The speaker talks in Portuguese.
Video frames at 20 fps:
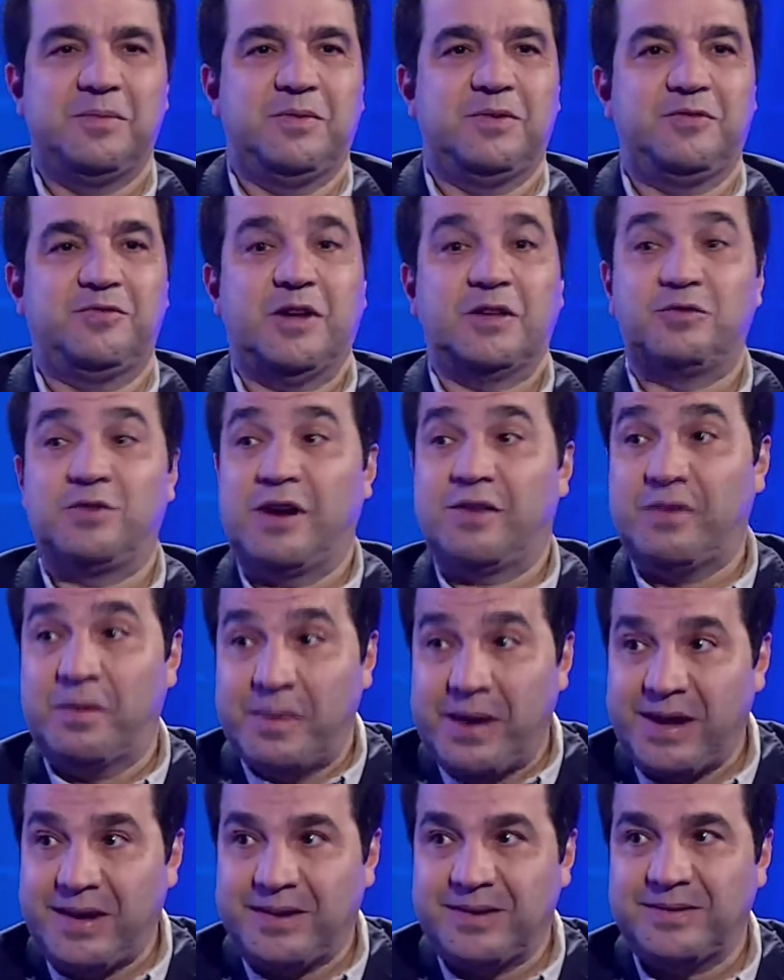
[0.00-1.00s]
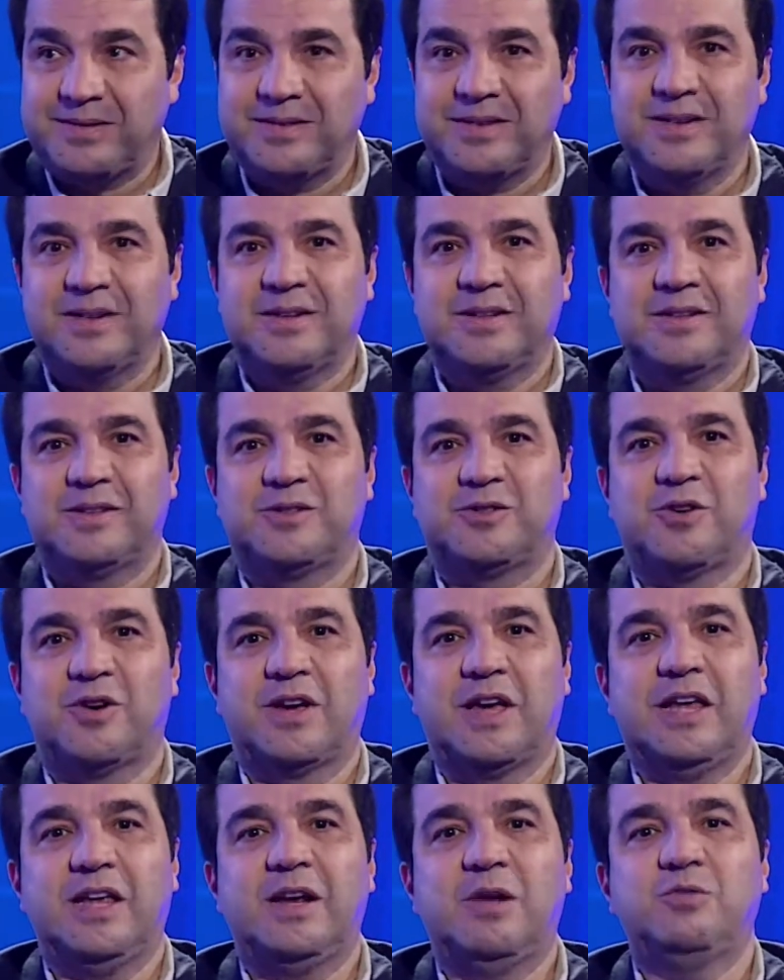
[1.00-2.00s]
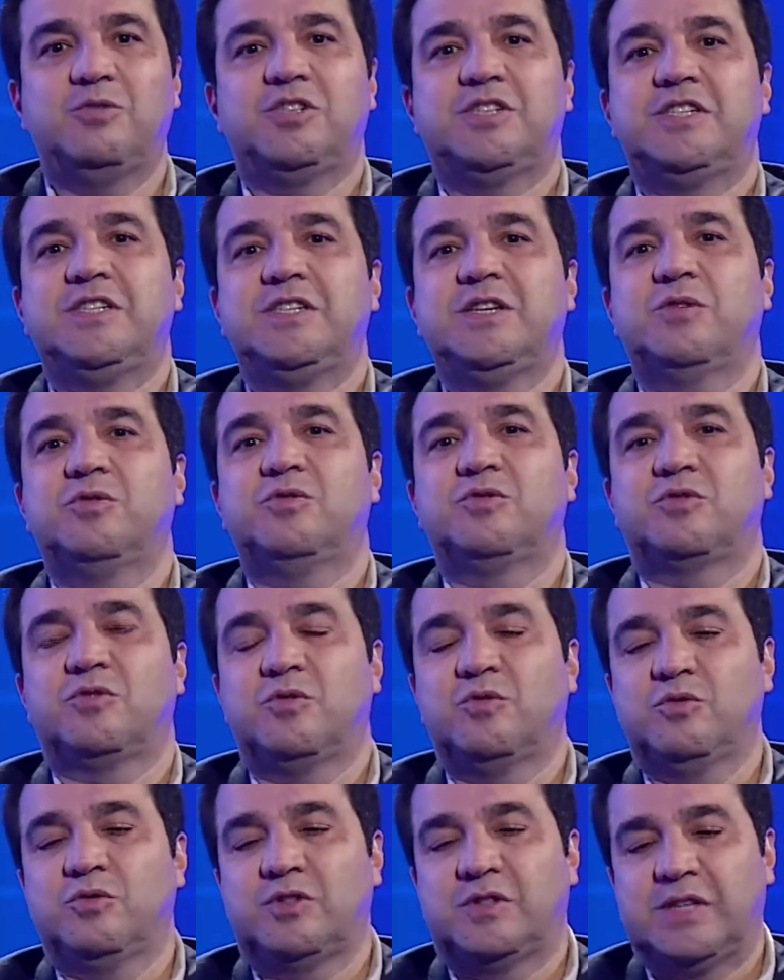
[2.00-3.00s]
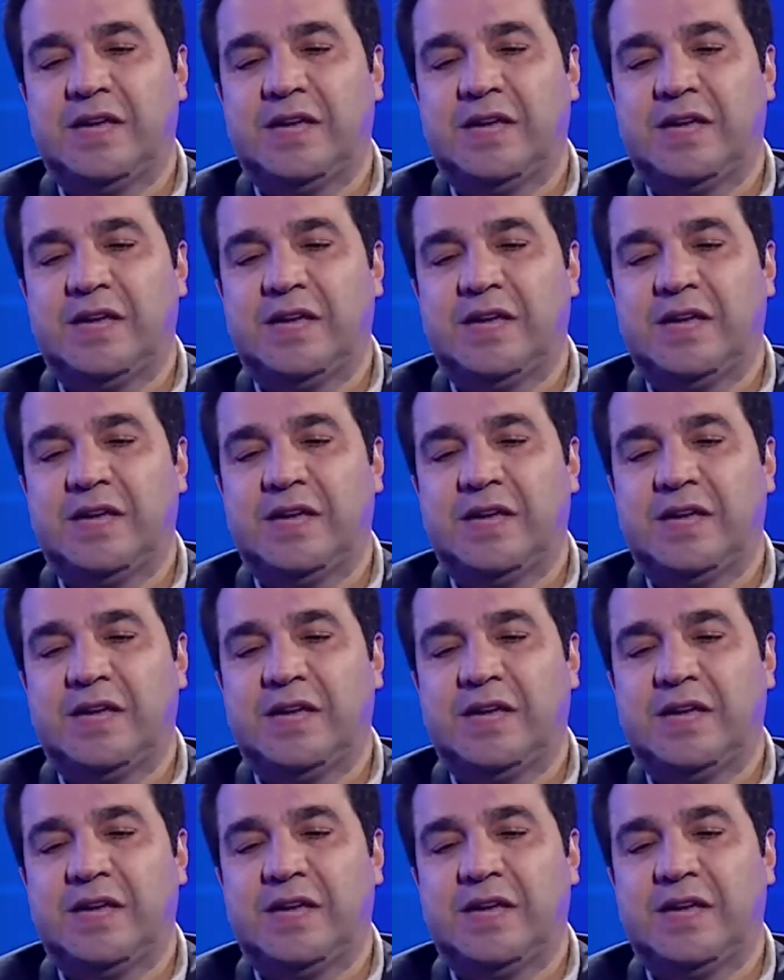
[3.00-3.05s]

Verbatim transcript: Faturava bem, só que ele não tinha os, os